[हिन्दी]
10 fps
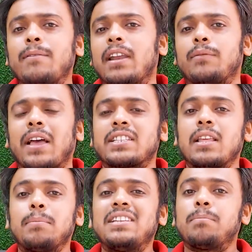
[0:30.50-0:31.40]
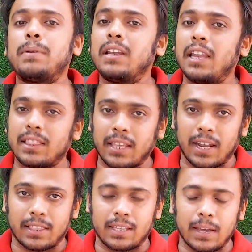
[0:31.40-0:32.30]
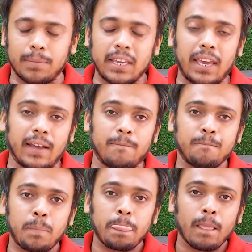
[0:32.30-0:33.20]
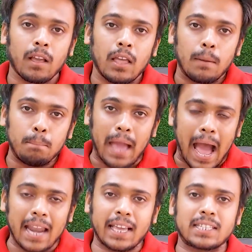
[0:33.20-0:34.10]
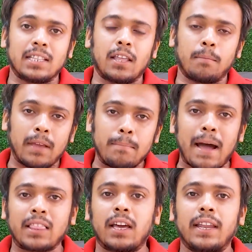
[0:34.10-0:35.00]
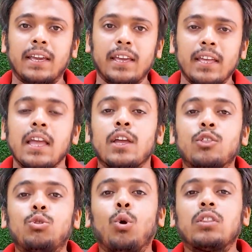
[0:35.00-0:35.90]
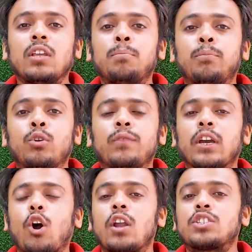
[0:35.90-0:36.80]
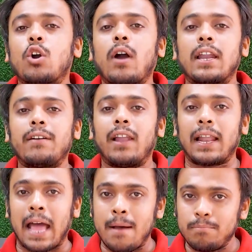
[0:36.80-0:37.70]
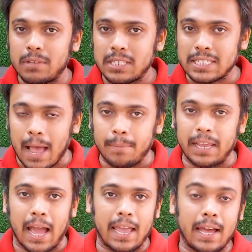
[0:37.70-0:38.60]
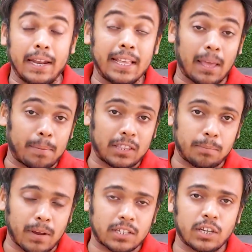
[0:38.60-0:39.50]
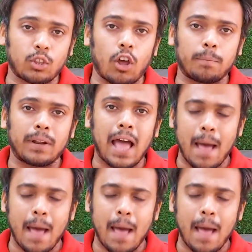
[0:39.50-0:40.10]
वाले फैसले बीजेपी लेते रहती है अब देखिए बिहार के संदर्भ में हम बात करेंगे दो दिन पूर्व एक और चौंकाने वाला नाम सामने आया नेता प्रतिपक्ष के तौर पर